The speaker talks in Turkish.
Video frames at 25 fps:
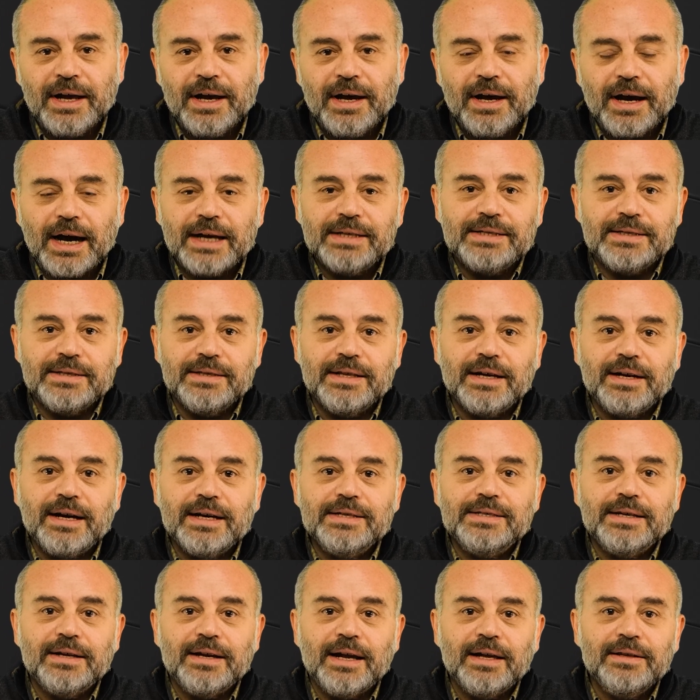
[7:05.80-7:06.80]
Aslında
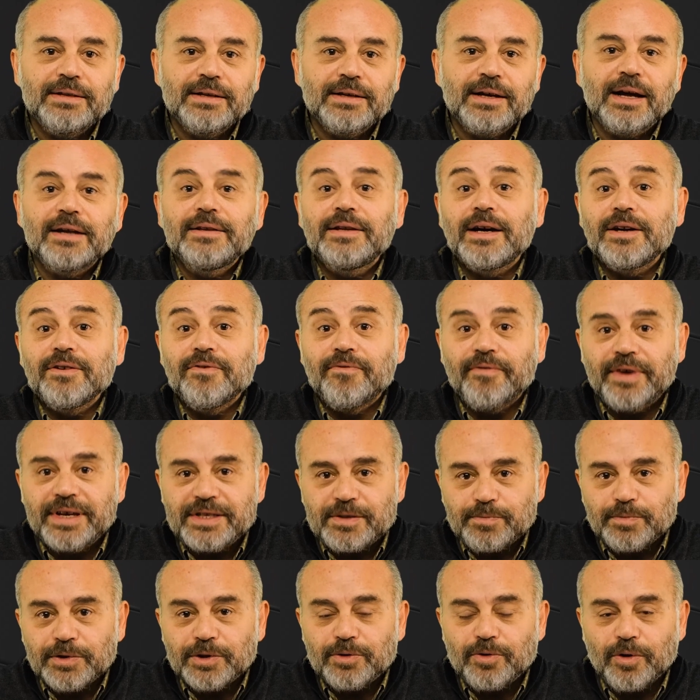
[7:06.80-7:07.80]
kazanan Qatar
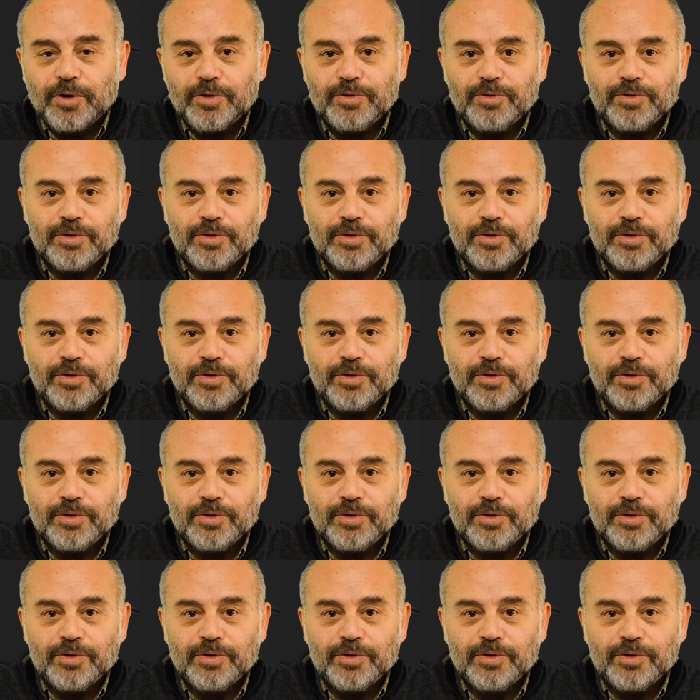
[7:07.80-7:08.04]
Investment oldu.